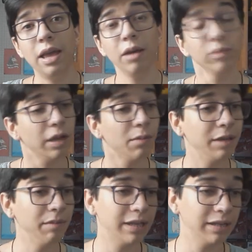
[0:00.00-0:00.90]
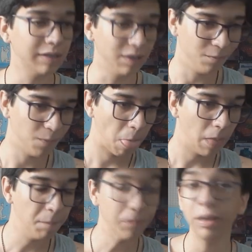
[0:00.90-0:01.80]
Eu tenho uma limitação
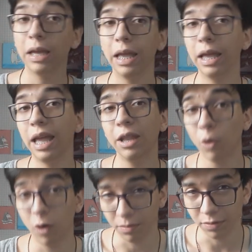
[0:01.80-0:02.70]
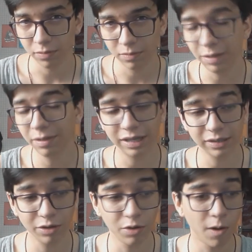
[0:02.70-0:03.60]
enorme, uma
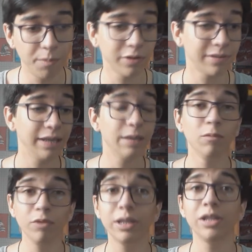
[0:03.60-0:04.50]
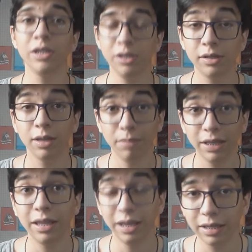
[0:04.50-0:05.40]
limitação enorme que eu sei que muita gente também
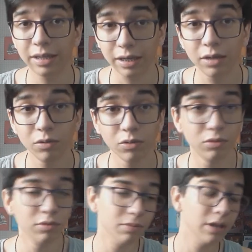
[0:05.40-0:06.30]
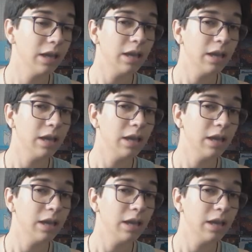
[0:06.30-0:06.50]
tem que está aqui no YouTube.